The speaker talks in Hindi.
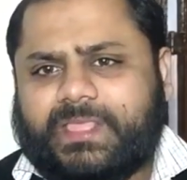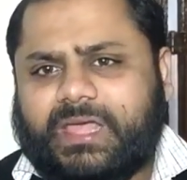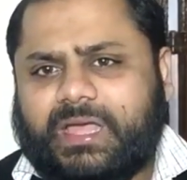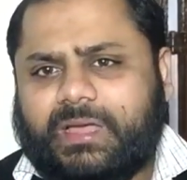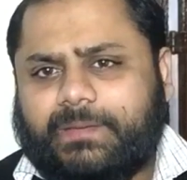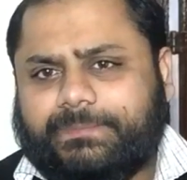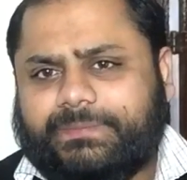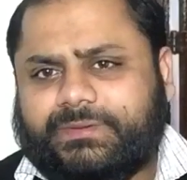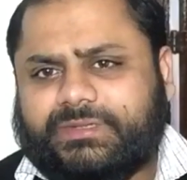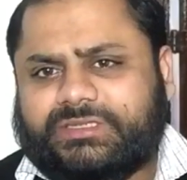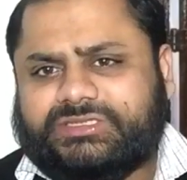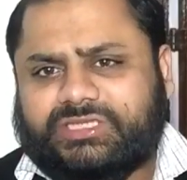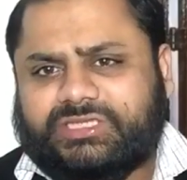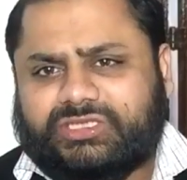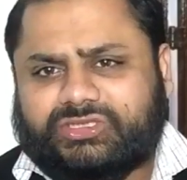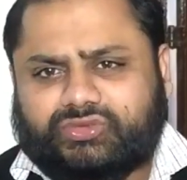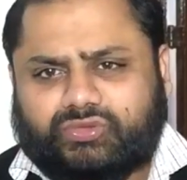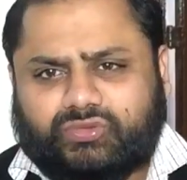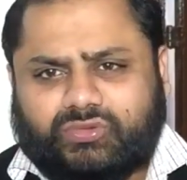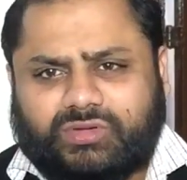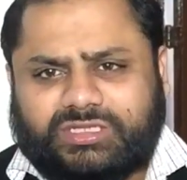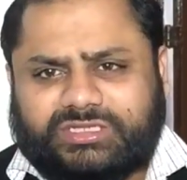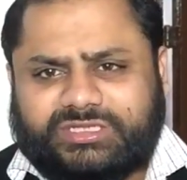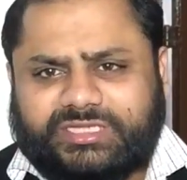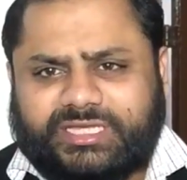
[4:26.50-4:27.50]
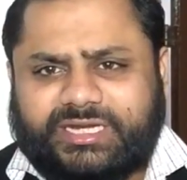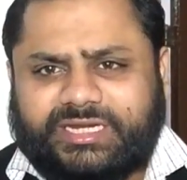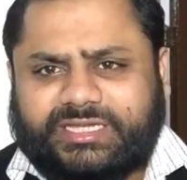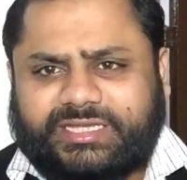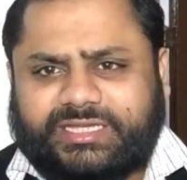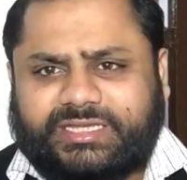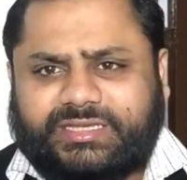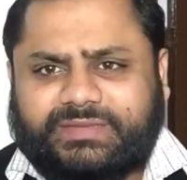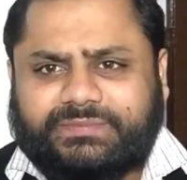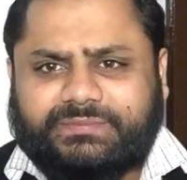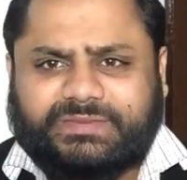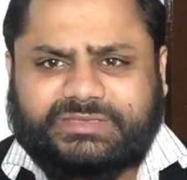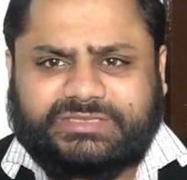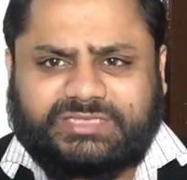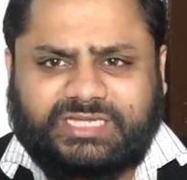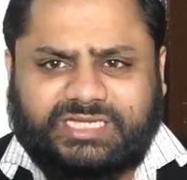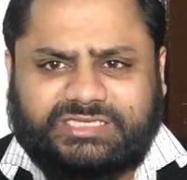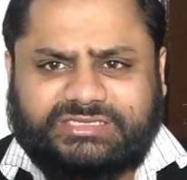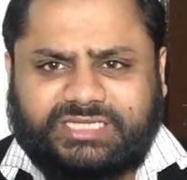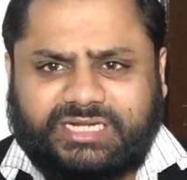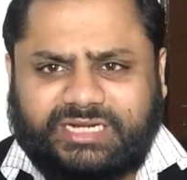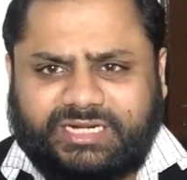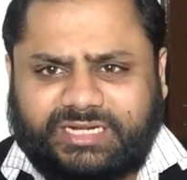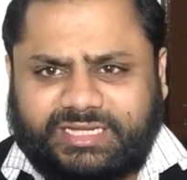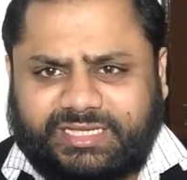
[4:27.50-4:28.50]
आप सरसों का तेल की
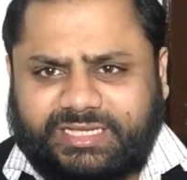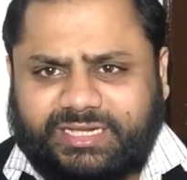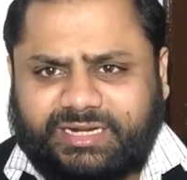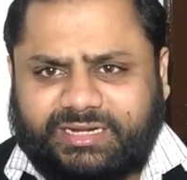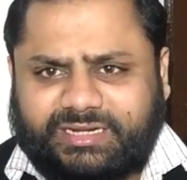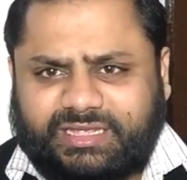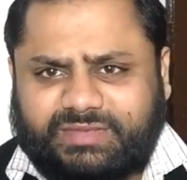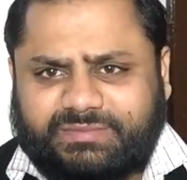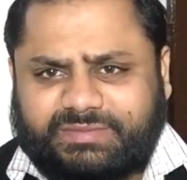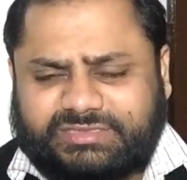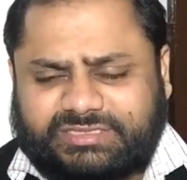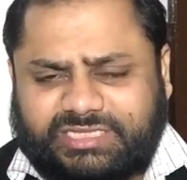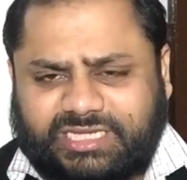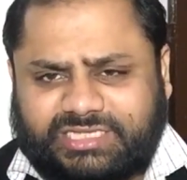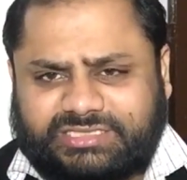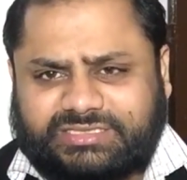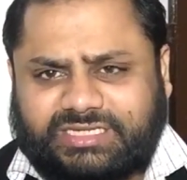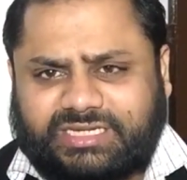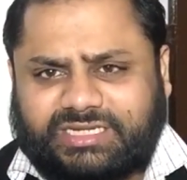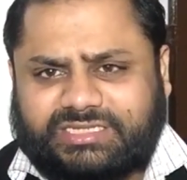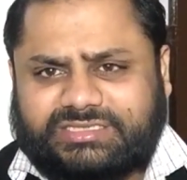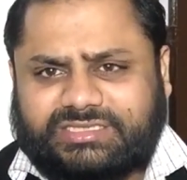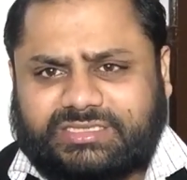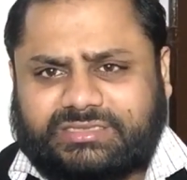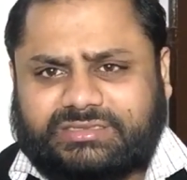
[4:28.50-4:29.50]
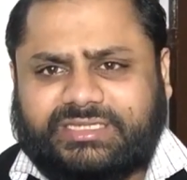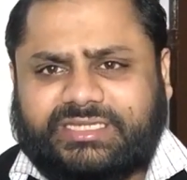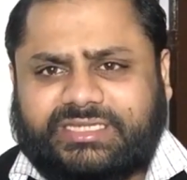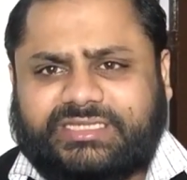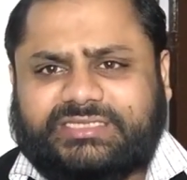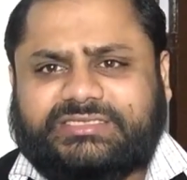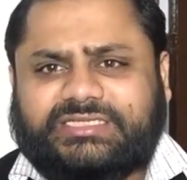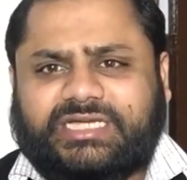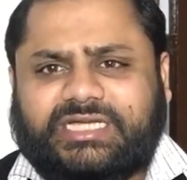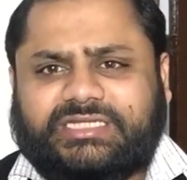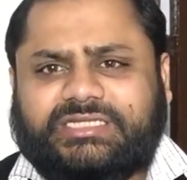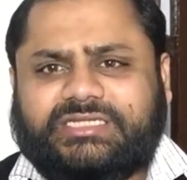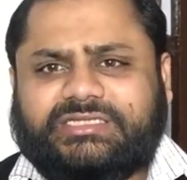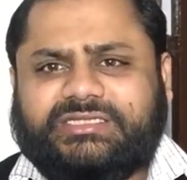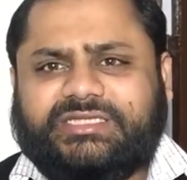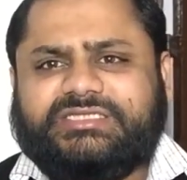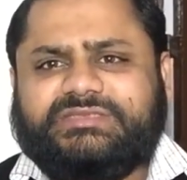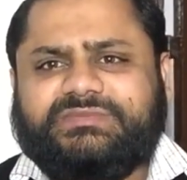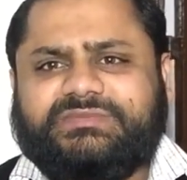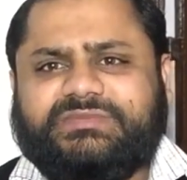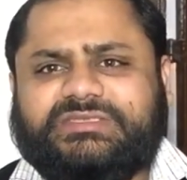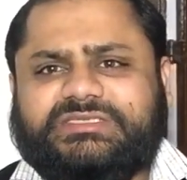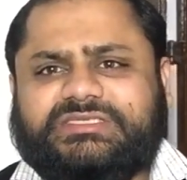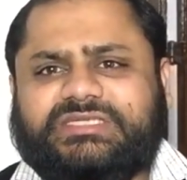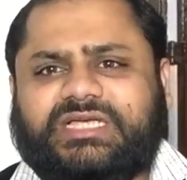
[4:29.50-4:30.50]
मसाज हल्की हल्की मसाज कर सकते हैं ज़्यादा
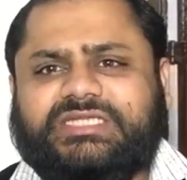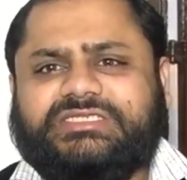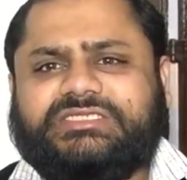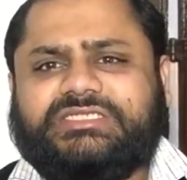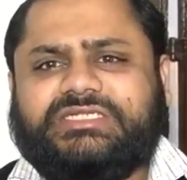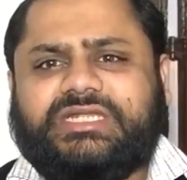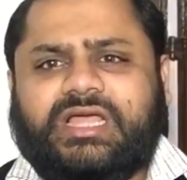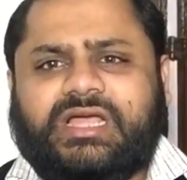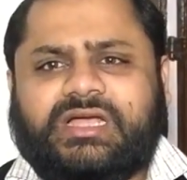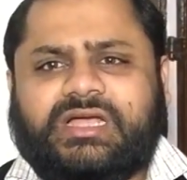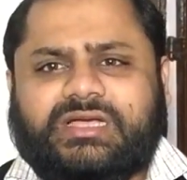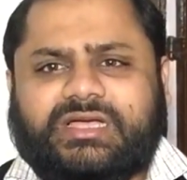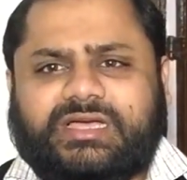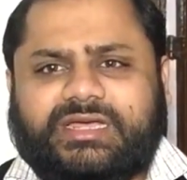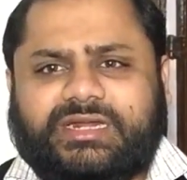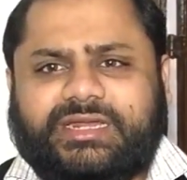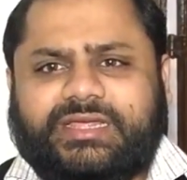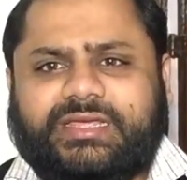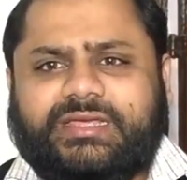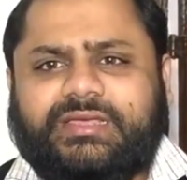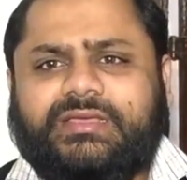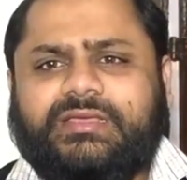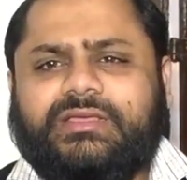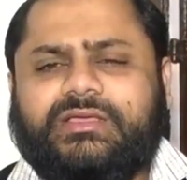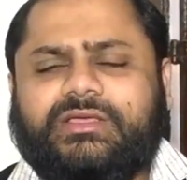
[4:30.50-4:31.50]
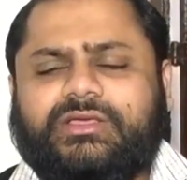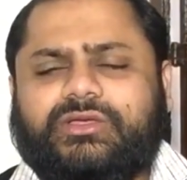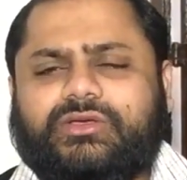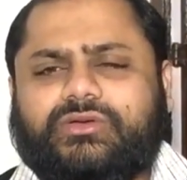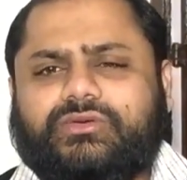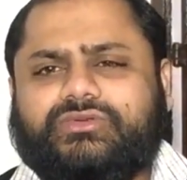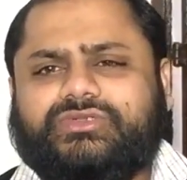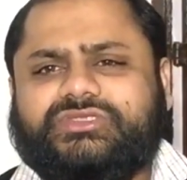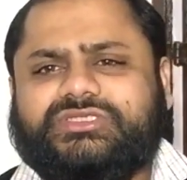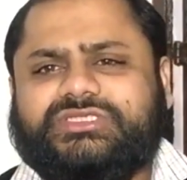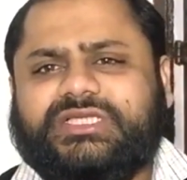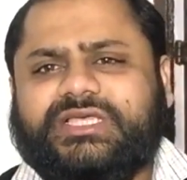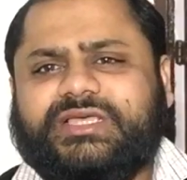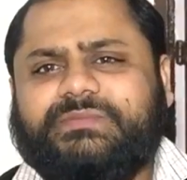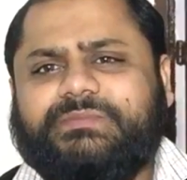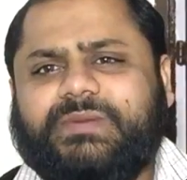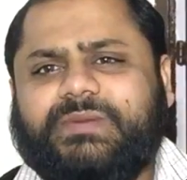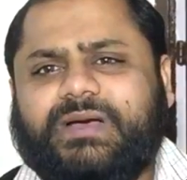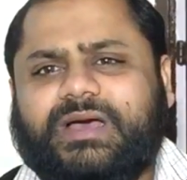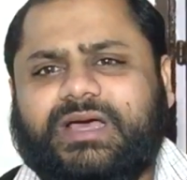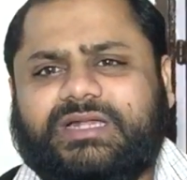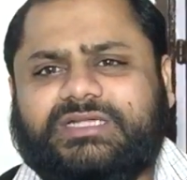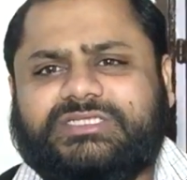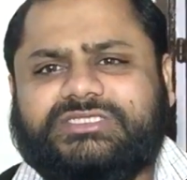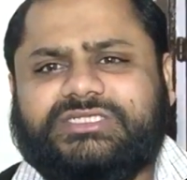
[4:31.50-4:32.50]
तेज़ मसाज ना करें उससे
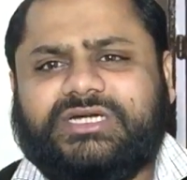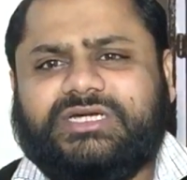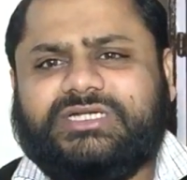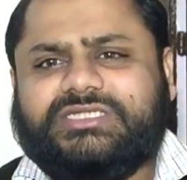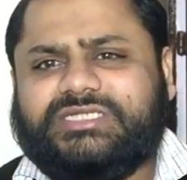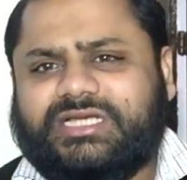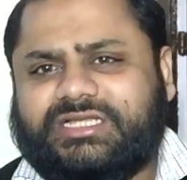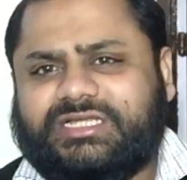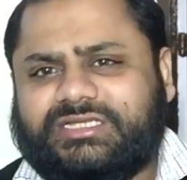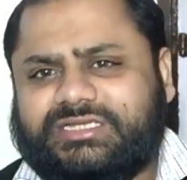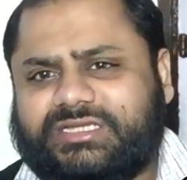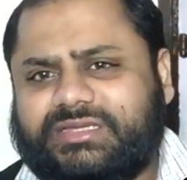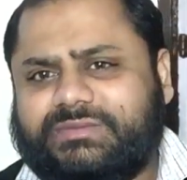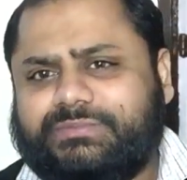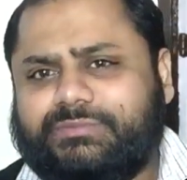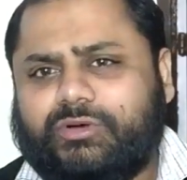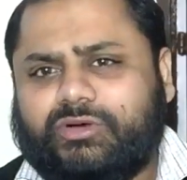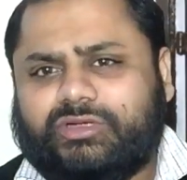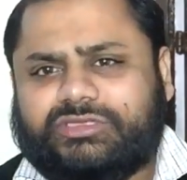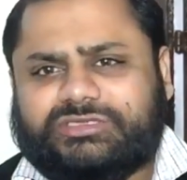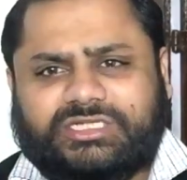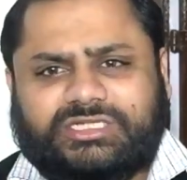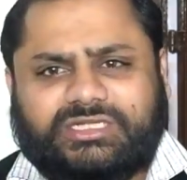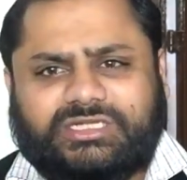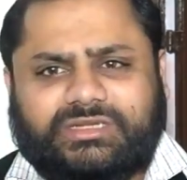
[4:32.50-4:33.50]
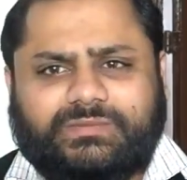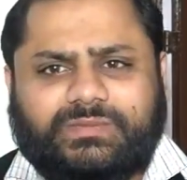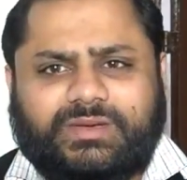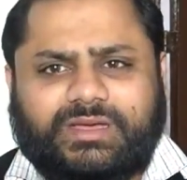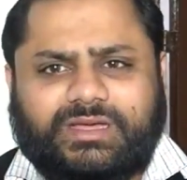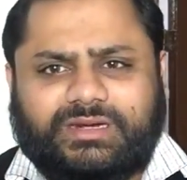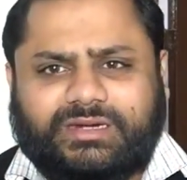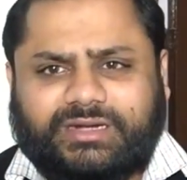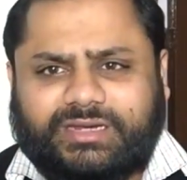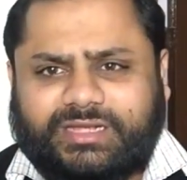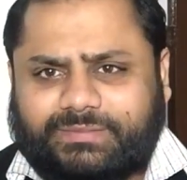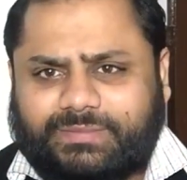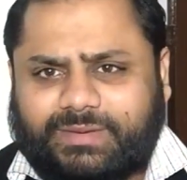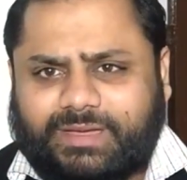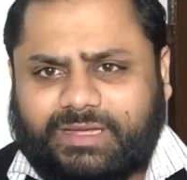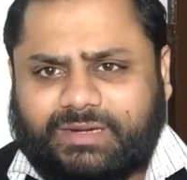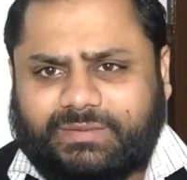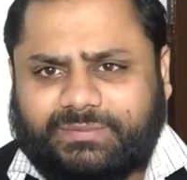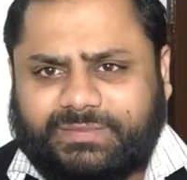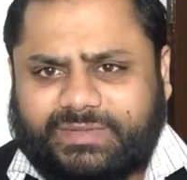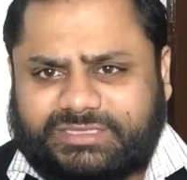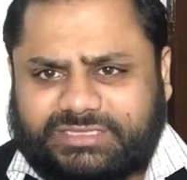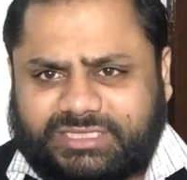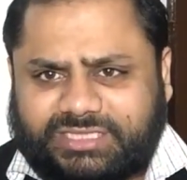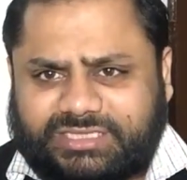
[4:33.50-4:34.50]
बाल झड़ जाते हैं बहुत ज़्यादा बाल एक बार
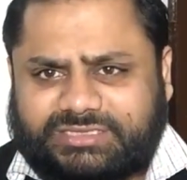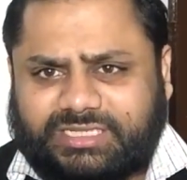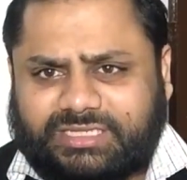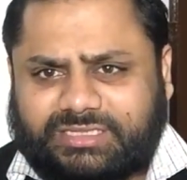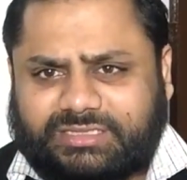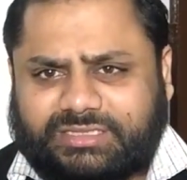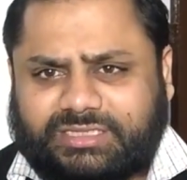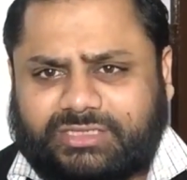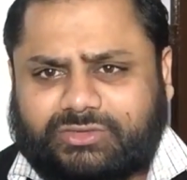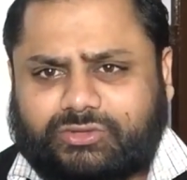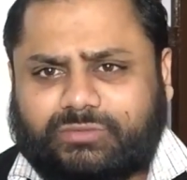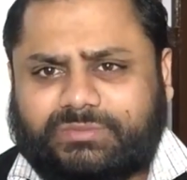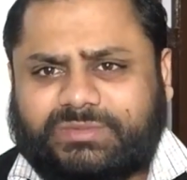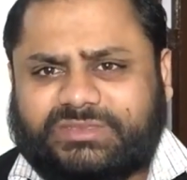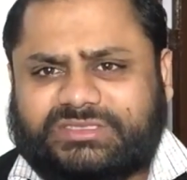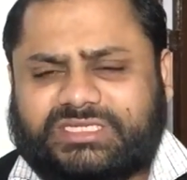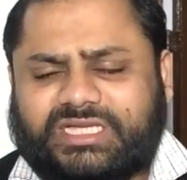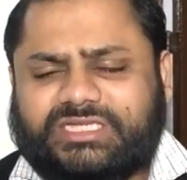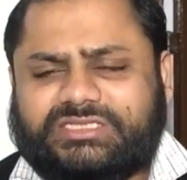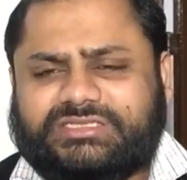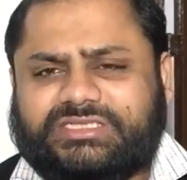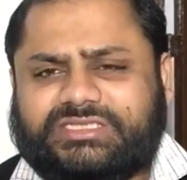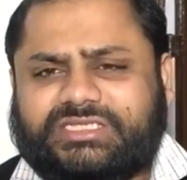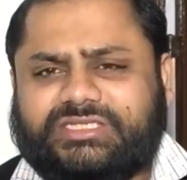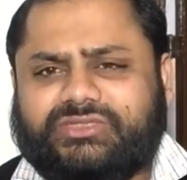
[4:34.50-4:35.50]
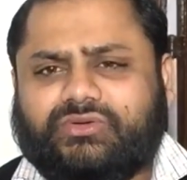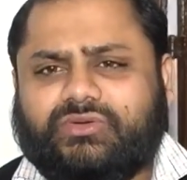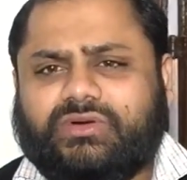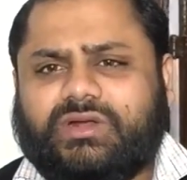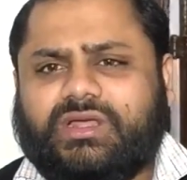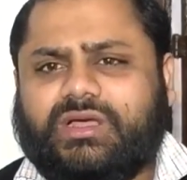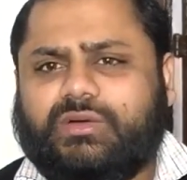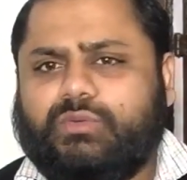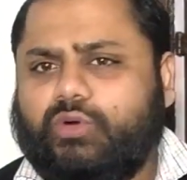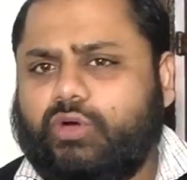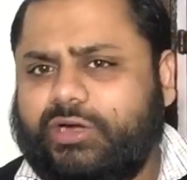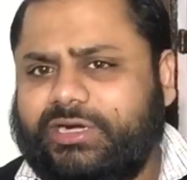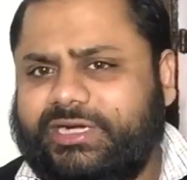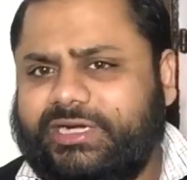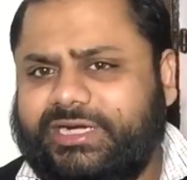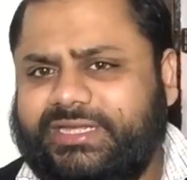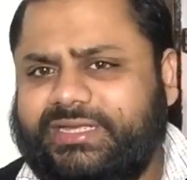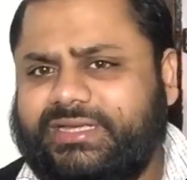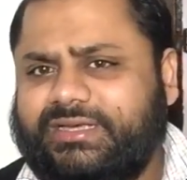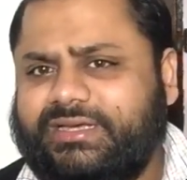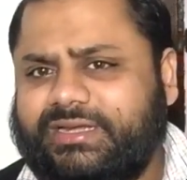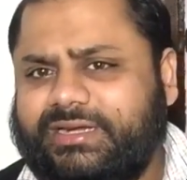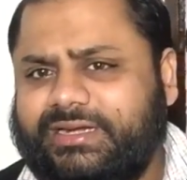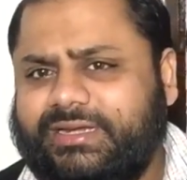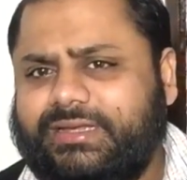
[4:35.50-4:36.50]
में झड़ जाते हैं तो मसाज से थोड़ा अवॉइड
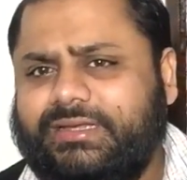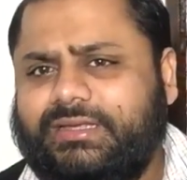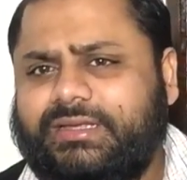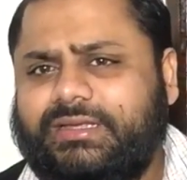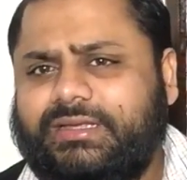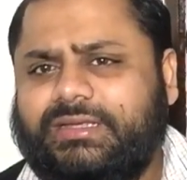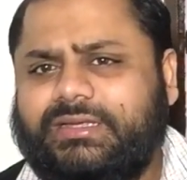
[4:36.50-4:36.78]
ही करें